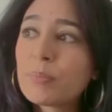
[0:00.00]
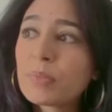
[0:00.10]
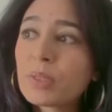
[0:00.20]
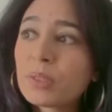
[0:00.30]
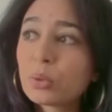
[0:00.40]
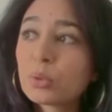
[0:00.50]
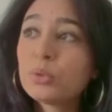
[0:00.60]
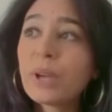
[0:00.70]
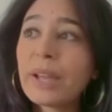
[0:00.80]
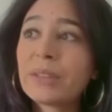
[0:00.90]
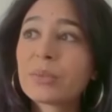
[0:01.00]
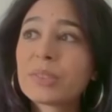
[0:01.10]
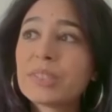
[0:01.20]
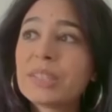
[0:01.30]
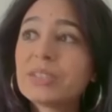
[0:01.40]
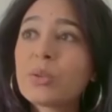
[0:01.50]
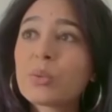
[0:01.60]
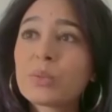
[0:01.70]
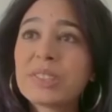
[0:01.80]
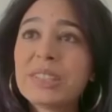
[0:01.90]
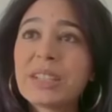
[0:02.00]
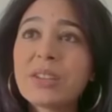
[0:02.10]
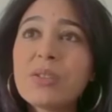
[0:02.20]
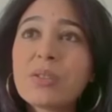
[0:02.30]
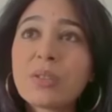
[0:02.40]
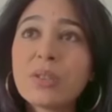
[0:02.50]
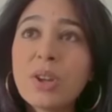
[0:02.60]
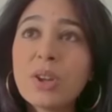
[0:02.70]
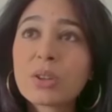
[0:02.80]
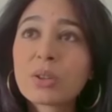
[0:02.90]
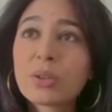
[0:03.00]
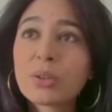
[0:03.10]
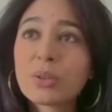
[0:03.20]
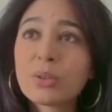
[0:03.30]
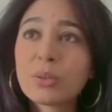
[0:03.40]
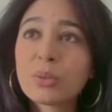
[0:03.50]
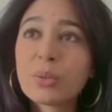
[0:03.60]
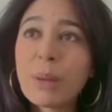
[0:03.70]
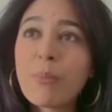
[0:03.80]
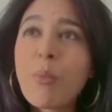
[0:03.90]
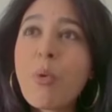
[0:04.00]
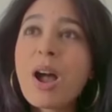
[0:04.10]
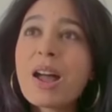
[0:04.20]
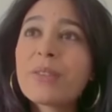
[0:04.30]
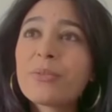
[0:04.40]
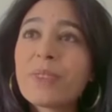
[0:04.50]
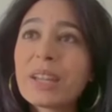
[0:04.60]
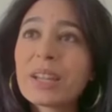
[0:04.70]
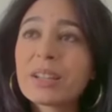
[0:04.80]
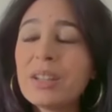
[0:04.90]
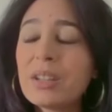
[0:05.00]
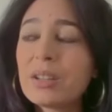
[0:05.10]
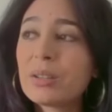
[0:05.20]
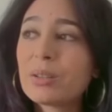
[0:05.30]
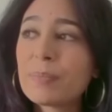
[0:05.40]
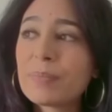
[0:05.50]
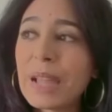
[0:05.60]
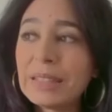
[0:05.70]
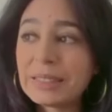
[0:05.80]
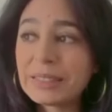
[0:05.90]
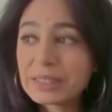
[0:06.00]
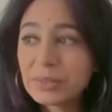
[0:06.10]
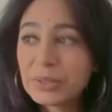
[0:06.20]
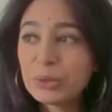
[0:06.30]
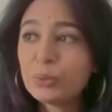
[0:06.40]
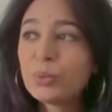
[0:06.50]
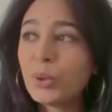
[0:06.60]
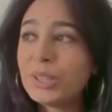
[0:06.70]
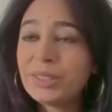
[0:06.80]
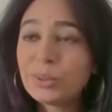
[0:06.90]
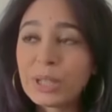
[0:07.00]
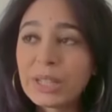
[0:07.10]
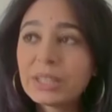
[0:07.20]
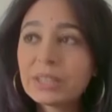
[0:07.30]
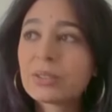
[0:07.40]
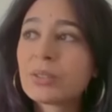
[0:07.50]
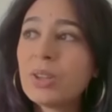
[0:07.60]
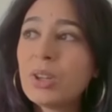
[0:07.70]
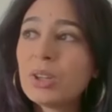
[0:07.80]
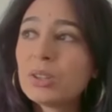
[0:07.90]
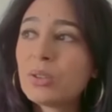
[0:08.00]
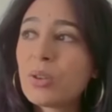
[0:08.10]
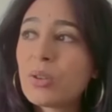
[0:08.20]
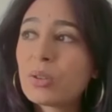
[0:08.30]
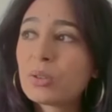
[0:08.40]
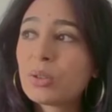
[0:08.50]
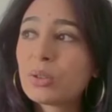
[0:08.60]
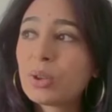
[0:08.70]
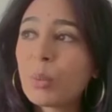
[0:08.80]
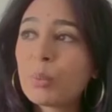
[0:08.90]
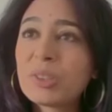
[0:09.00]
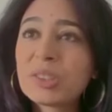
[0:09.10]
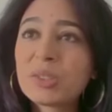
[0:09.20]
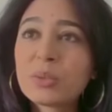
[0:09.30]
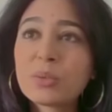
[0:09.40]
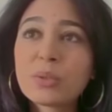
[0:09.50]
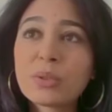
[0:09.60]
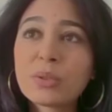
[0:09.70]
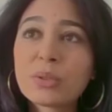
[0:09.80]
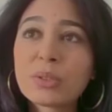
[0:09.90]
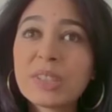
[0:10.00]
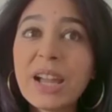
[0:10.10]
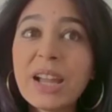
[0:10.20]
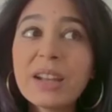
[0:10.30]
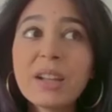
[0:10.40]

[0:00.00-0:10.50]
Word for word: structurelle, donc c'est-à-dire en considérant qu'on a moins à faire à des individus isolés dans, dans, leur position sociale